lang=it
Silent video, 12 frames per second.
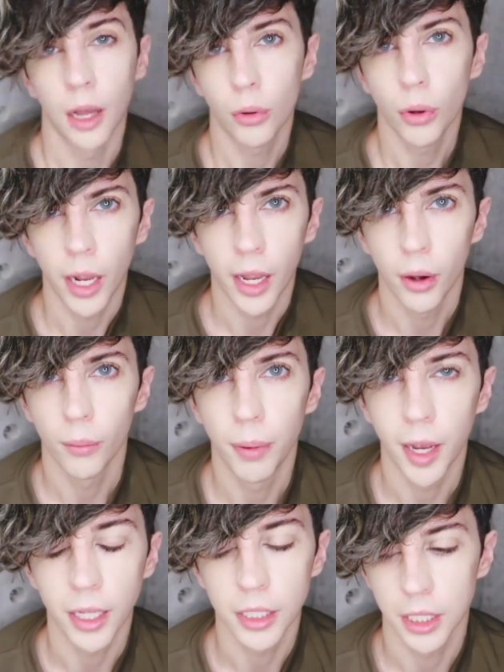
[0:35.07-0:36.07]
la Corea è un
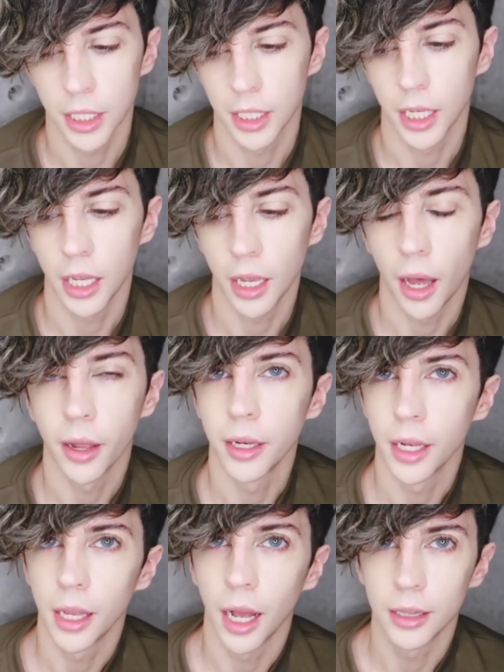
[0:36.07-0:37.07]
paese che ha
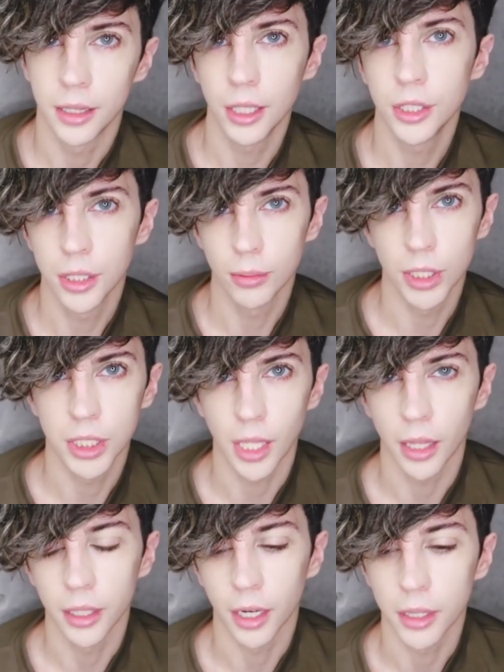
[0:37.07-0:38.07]
degli altissimi
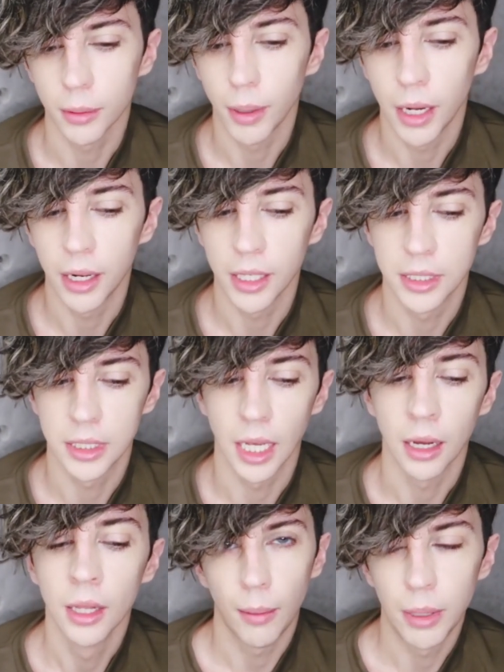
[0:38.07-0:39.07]
standard di
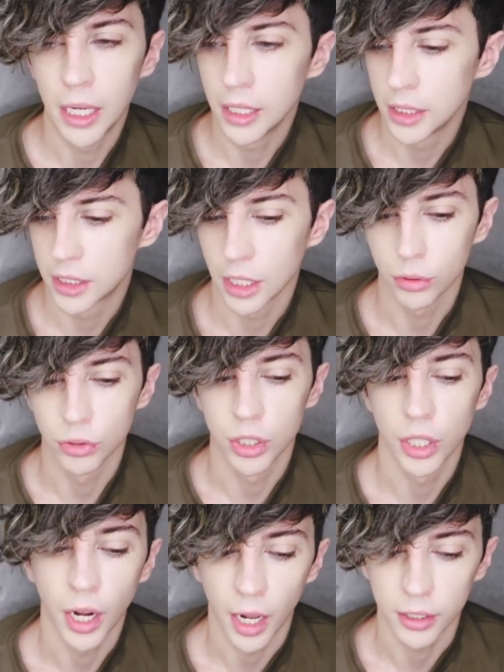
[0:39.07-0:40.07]
bellezza la bellezza è
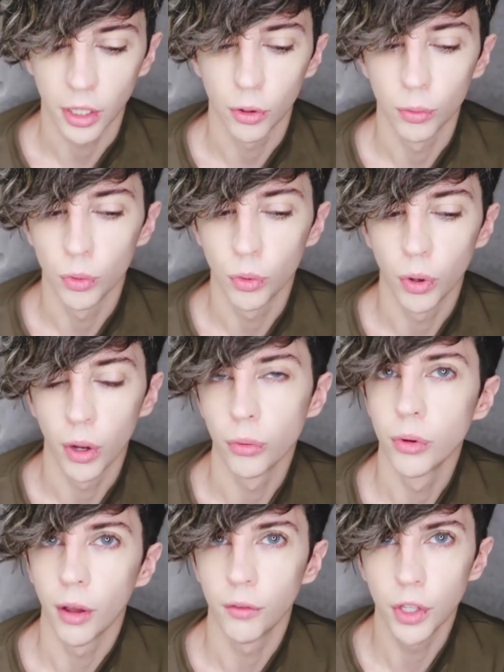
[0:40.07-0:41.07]
considerata comunque
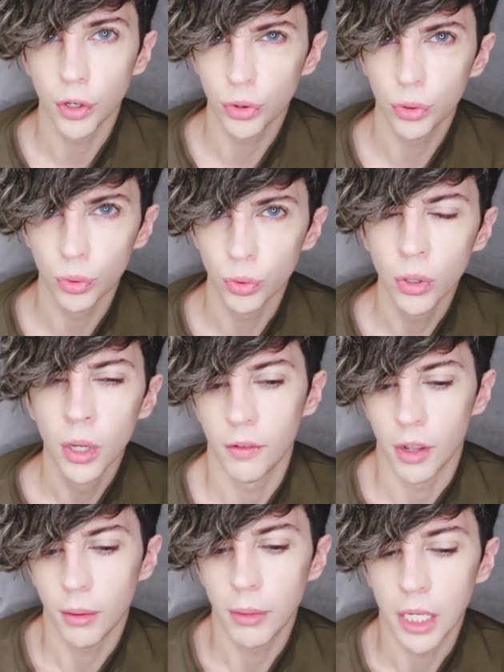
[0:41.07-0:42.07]
una virtù che
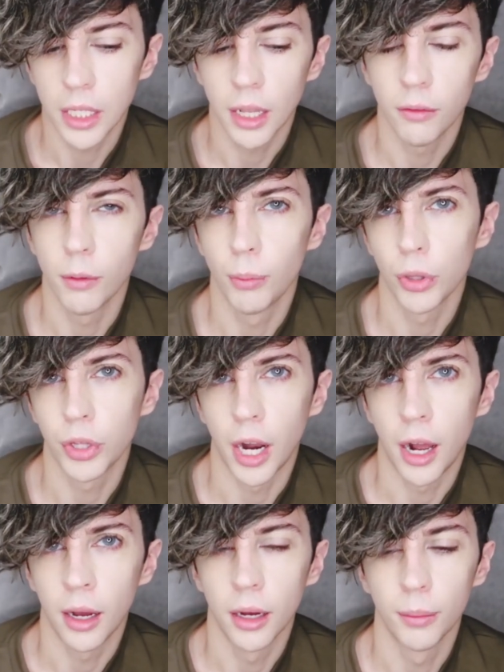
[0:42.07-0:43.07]
veramente vi
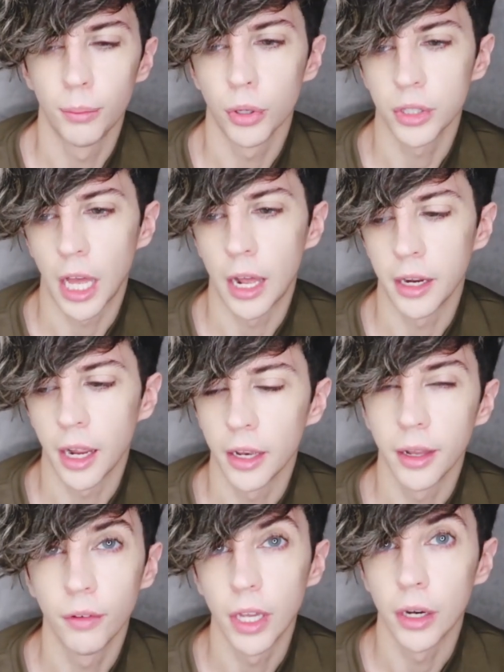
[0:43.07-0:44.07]
potrà eh, portare
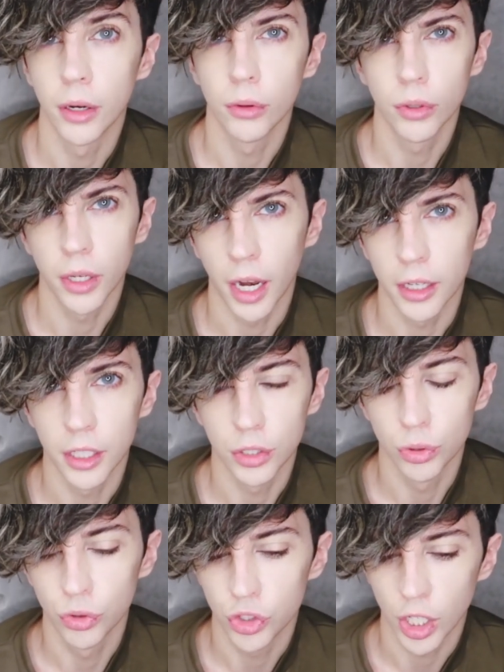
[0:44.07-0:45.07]
ad avere un grande
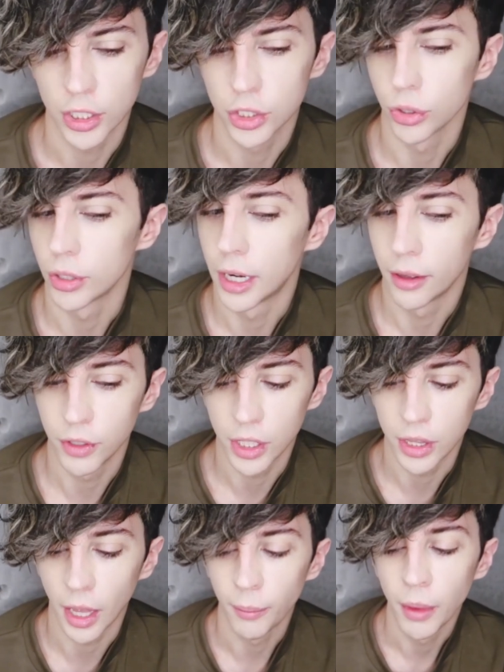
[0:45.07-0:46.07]
successo nella
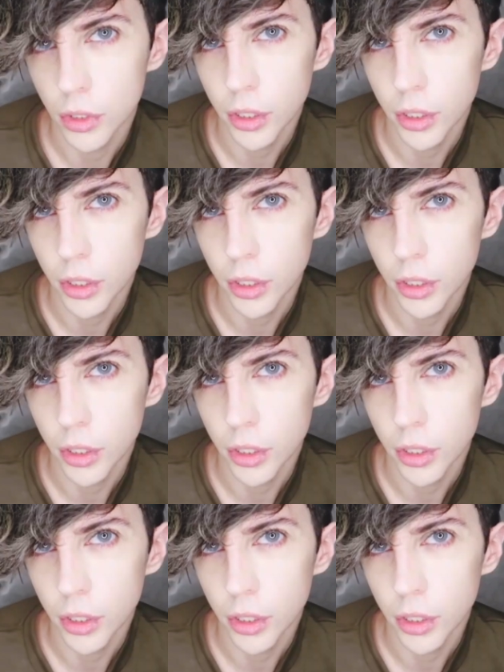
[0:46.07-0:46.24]
vita